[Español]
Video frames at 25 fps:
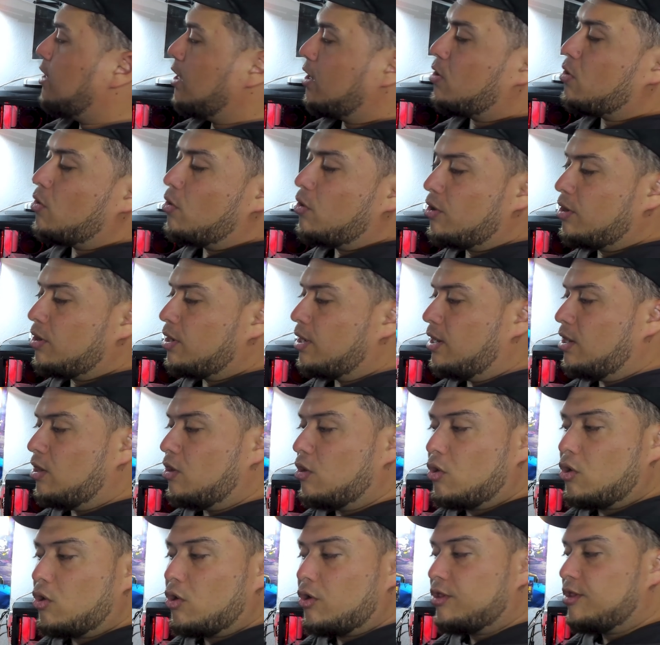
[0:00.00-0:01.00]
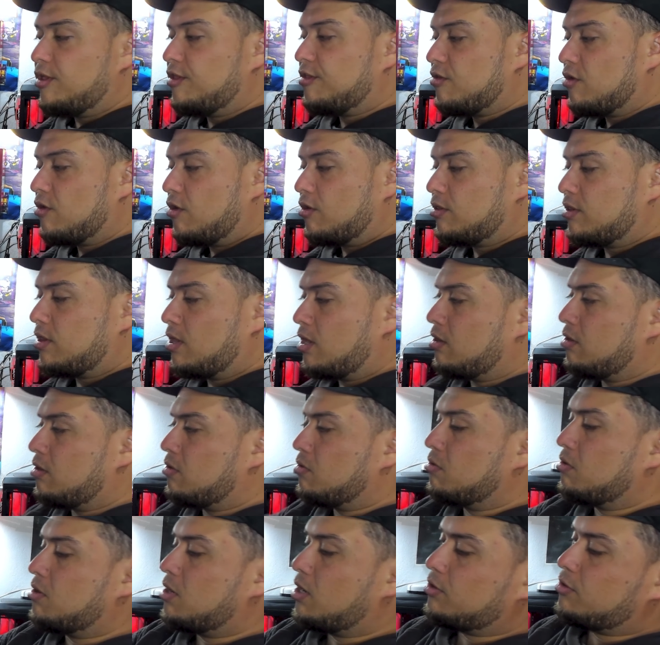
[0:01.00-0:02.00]
con el logo de Sota, un
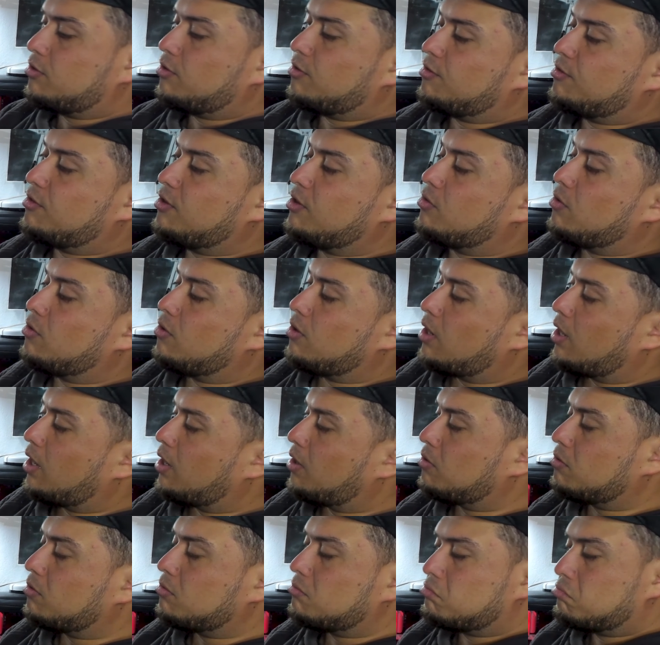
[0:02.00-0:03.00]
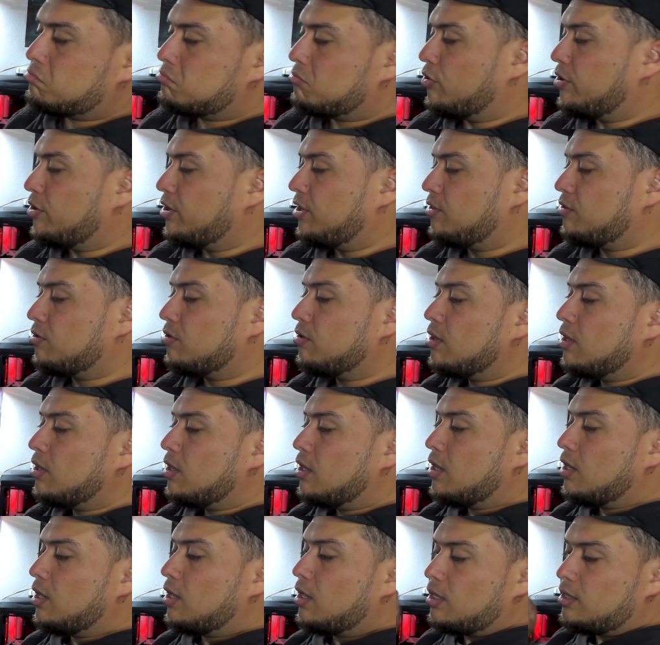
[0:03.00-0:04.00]
cartoncito negro bonito.
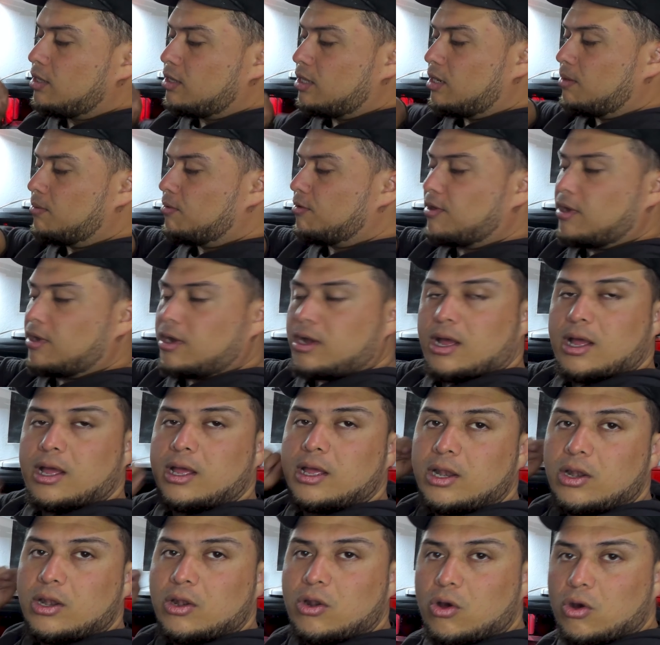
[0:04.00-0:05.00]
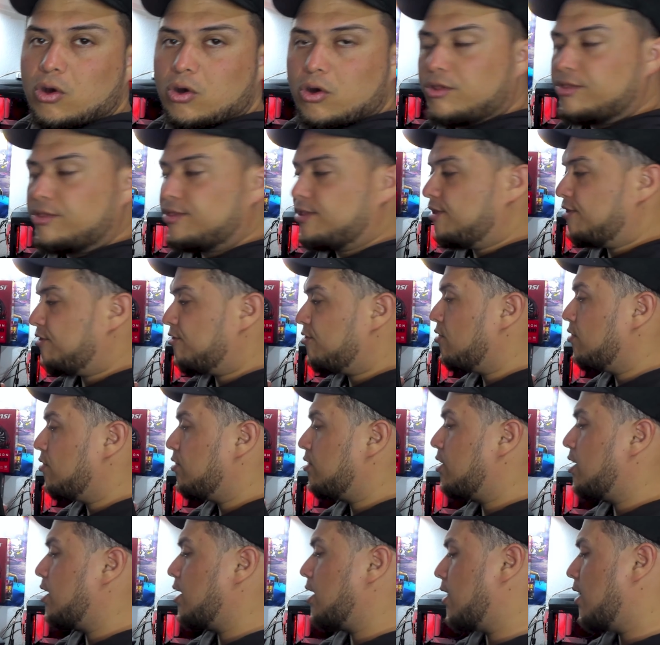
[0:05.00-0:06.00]
Y tenemos acá el logo de
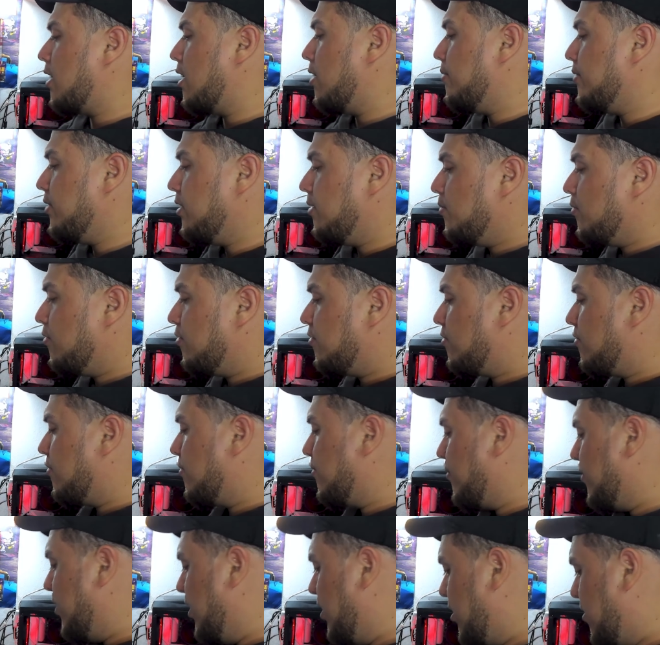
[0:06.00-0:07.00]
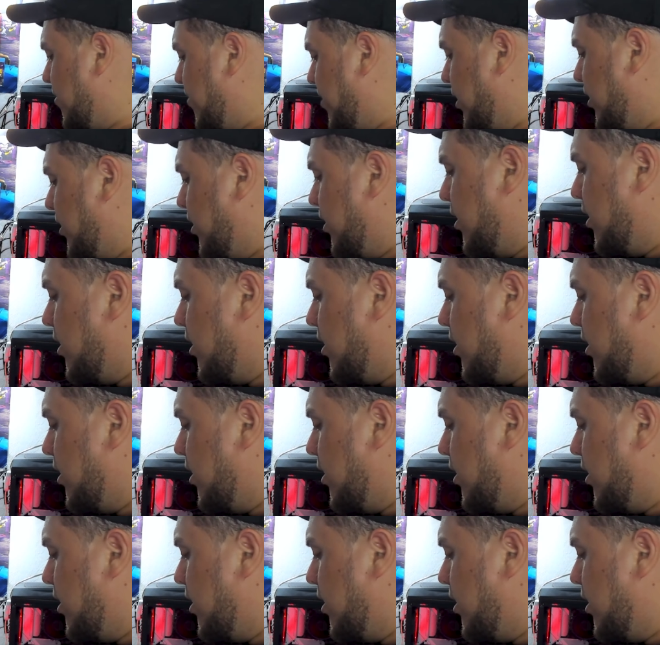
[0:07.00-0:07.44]
Sota. Abrimos esta parte de